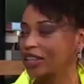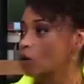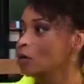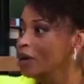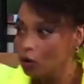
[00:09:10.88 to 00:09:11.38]
tem
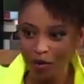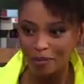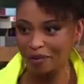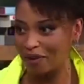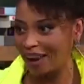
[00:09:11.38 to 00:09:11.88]
um minuto
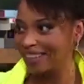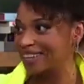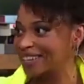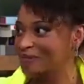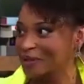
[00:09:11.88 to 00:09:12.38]
para falar ah.
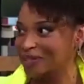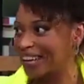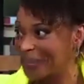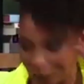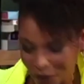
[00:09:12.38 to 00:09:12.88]
dessa
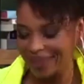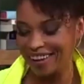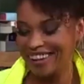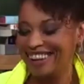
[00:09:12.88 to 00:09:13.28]
música toda.